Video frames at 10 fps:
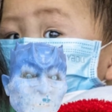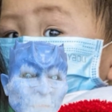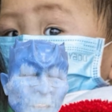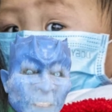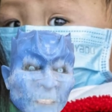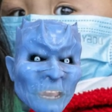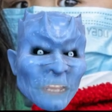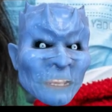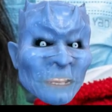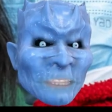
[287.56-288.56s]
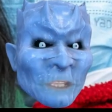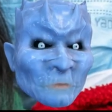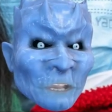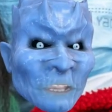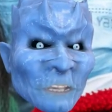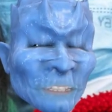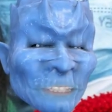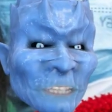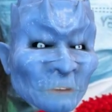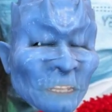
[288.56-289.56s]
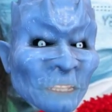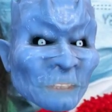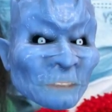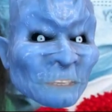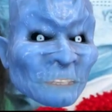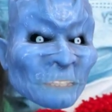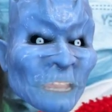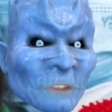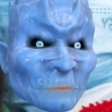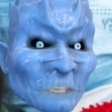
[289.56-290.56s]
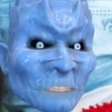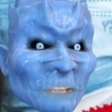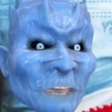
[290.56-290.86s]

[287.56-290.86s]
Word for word: juga jarak antar warga sejauh ini 1 meter